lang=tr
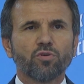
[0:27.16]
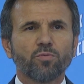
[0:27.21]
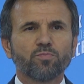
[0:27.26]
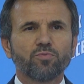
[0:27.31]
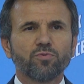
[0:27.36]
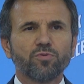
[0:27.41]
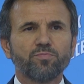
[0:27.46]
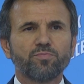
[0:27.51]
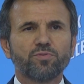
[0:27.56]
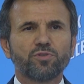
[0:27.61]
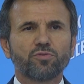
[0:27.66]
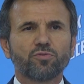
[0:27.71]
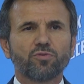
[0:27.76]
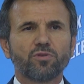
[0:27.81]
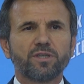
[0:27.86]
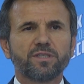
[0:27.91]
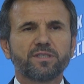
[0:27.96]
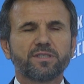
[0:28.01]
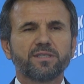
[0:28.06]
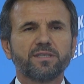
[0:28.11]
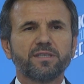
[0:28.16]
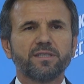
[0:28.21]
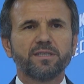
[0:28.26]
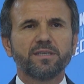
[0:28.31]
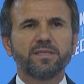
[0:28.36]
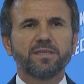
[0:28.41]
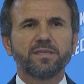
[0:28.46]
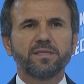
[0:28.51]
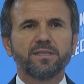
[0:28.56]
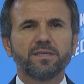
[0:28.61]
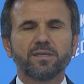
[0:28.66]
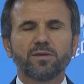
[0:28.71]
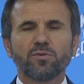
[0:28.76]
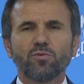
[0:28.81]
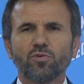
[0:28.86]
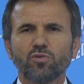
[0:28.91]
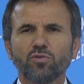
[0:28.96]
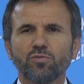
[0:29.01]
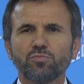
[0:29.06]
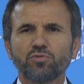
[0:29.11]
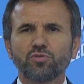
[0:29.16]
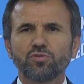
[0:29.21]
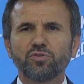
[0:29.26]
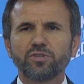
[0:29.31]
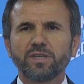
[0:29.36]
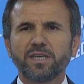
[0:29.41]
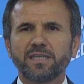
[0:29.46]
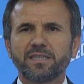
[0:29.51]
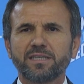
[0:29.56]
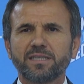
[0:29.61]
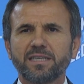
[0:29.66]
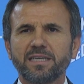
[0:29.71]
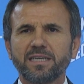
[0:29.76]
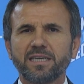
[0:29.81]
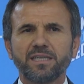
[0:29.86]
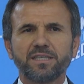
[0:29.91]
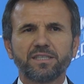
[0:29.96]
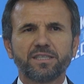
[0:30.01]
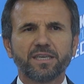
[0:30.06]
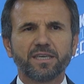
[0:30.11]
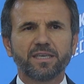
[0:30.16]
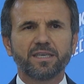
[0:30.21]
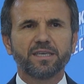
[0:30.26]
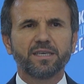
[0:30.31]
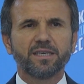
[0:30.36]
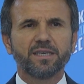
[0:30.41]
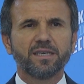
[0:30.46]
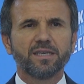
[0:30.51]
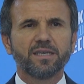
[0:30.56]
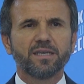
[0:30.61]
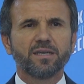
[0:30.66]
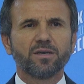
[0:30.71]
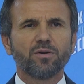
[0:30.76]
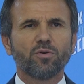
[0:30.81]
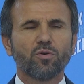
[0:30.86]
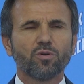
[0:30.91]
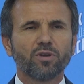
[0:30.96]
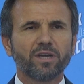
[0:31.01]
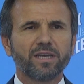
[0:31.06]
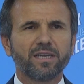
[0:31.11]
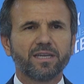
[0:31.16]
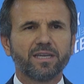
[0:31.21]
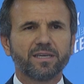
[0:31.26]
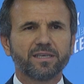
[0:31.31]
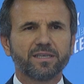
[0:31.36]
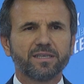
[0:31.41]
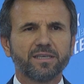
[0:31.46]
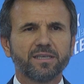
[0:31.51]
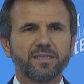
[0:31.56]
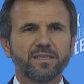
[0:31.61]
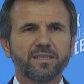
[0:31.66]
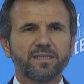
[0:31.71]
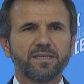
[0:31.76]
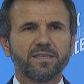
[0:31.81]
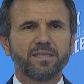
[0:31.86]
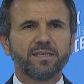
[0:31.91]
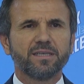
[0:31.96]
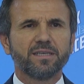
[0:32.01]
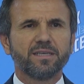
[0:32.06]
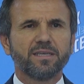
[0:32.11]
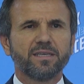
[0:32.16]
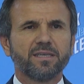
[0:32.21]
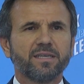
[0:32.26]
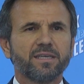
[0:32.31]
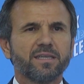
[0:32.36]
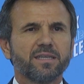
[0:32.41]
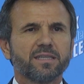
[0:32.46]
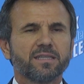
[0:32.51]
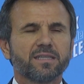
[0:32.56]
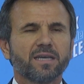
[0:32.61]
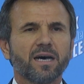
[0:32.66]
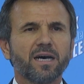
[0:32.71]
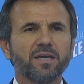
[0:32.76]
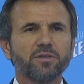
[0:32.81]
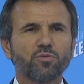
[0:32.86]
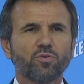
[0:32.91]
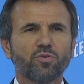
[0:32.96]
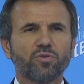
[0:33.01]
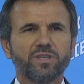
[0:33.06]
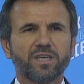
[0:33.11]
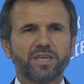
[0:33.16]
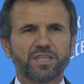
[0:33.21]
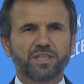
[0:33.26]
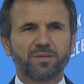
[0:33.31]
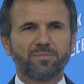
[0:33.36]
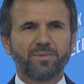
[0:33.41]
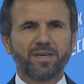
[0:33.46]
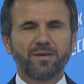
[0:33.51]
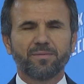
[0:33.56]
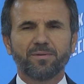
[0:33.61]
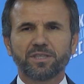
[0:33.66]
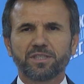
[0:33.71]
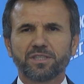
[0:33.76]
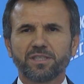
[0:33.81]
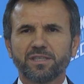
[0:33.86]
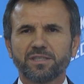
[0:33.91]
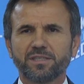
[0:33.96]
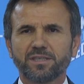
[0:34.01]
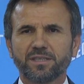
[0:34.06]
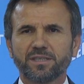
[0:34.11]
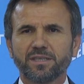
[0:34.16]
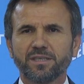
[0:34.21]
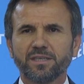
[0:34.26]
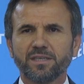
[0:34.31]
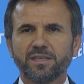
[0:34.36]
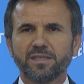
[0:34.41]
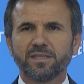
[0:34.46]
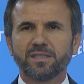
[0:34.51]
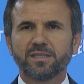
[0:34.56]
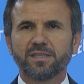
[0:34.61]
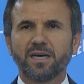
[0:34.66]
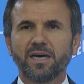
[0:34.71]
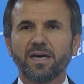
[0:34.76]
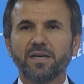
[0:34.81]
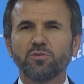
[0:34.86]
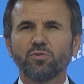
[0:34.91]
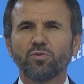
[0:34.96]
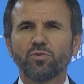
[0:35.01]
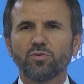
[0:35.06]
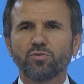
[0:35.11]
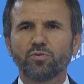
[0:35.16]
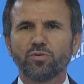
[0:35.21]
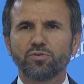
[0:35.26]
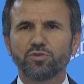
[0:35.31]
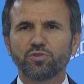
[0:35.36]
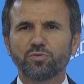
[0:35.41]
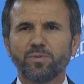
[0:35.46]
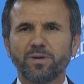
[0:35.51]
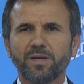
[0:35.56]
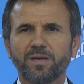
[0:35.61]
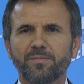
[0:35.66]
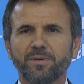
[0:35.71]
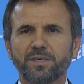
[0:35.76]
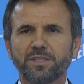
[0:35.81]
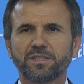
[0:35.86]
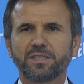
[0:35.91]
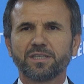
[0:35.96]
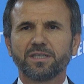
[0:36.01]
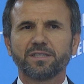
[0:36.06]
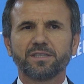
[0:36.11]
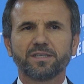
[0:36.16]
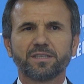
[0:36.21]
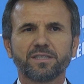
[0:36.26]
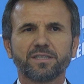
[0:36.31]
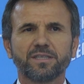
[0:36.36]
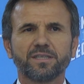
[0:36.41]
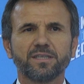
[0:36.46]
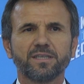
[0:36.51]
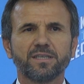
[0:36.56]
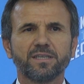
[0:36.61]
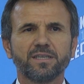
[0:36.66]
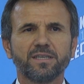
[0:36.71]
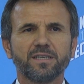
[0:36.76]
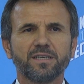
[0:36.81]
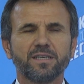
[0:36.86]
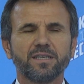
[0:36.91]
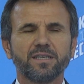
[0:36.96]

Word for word: toplum psikolojisini olumsuz etkileyecek olayları daha yoğun yaşamaya başladık. Daha yoğun konuşmaya başladık.